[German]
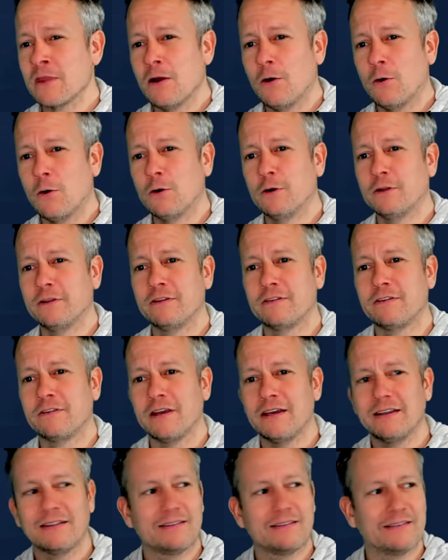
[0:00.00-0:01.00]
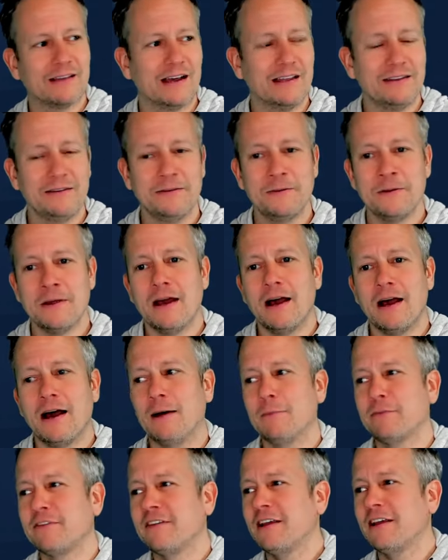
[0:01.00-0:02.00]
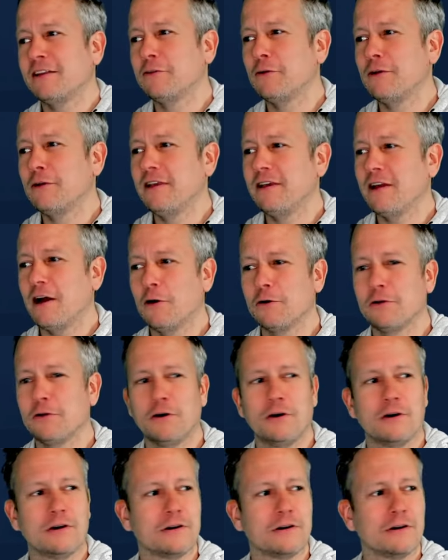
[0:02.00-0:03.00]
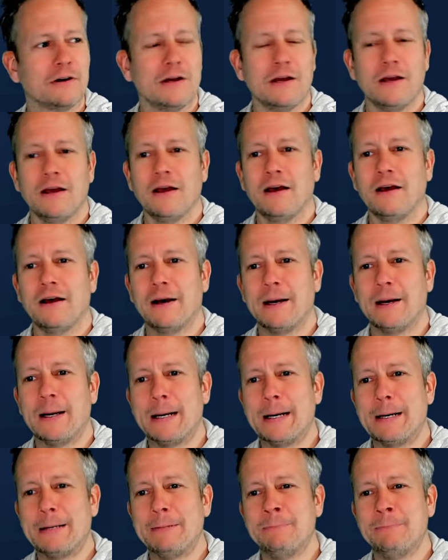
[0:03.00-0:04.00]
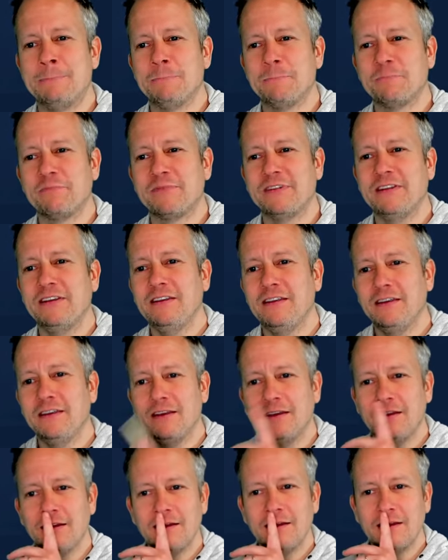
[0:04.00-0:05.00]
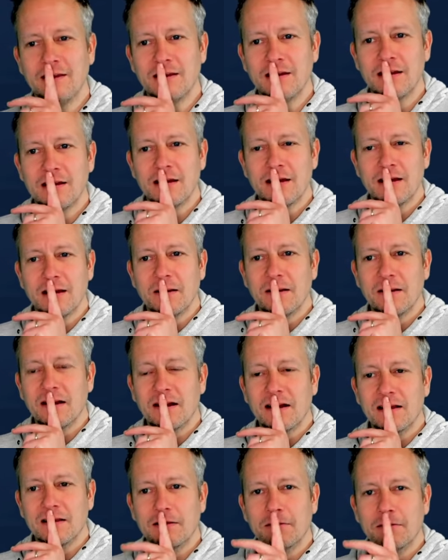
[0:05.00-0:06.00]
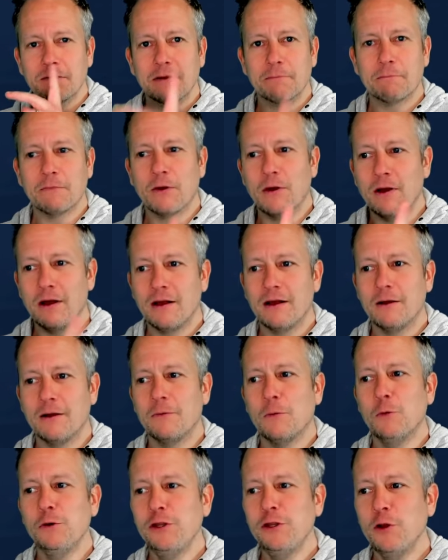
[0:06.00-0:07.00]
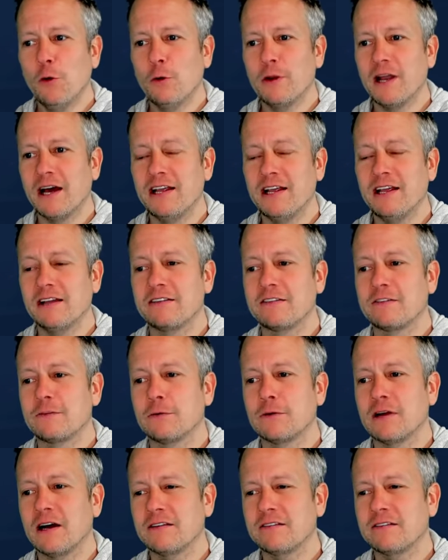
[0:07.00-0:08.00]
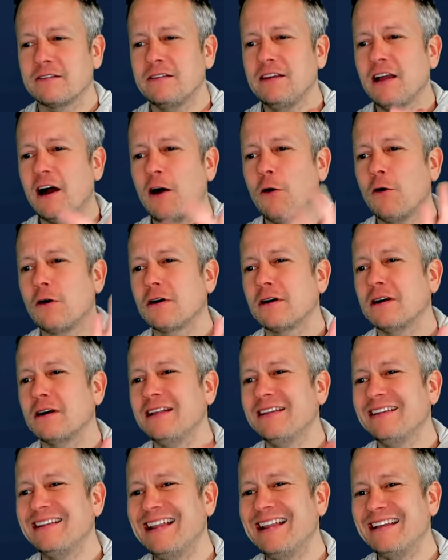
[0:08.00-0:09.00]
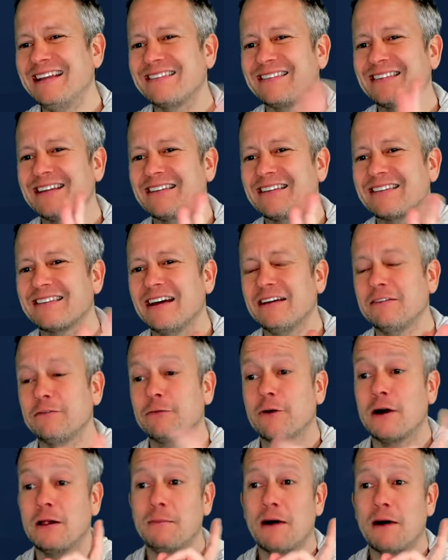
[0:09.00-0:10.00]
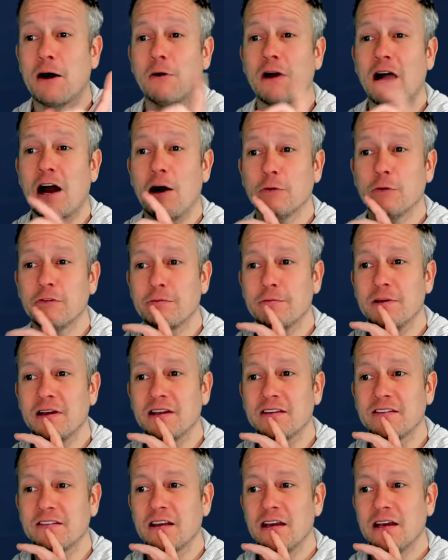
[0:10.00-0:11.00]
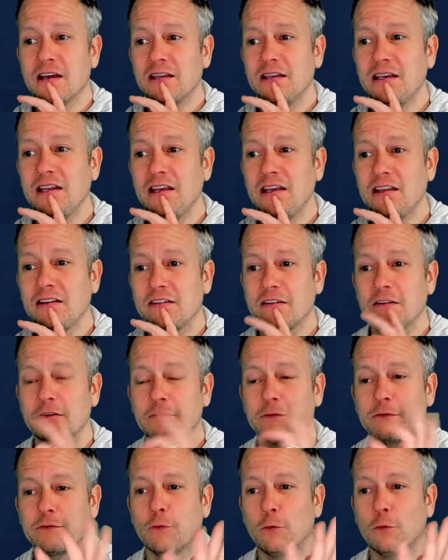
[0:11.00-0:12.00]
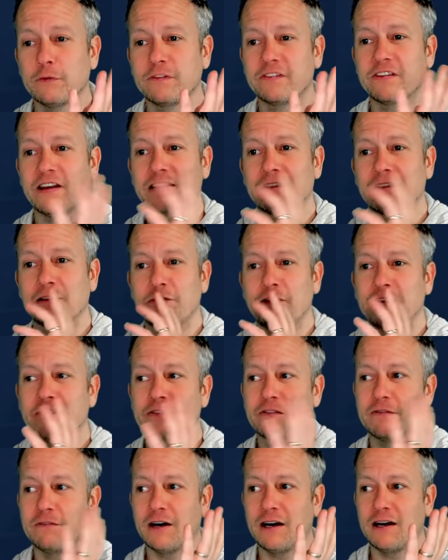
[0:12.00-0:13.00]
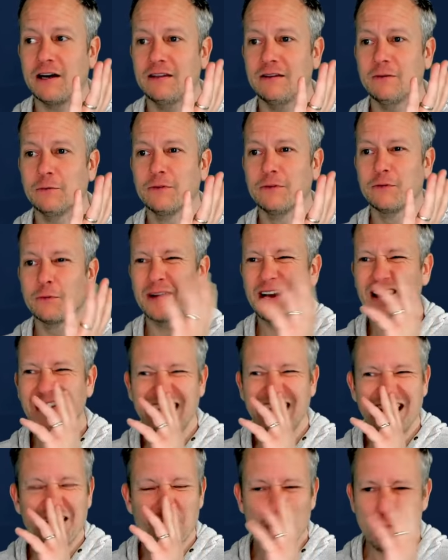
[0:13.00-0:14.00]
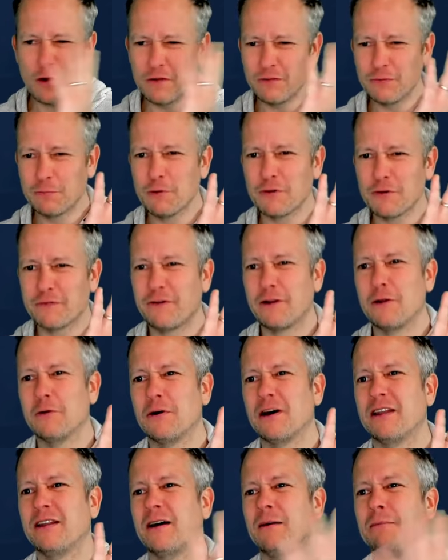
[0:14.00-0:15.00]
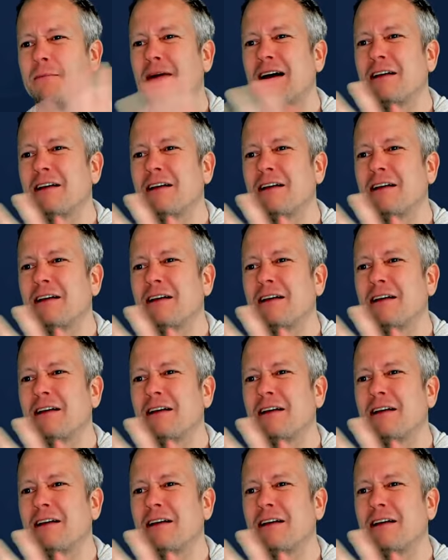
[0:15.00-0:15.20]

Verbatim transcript: Und dann haben sie natürlich auch noch ähm, die äh, Unioner jetzt zu Gast, die auch in letzter Zeit, vor allem auch auswärts, nicht so sattelfest waren und sogar gegen Wolfsburg verloren haben.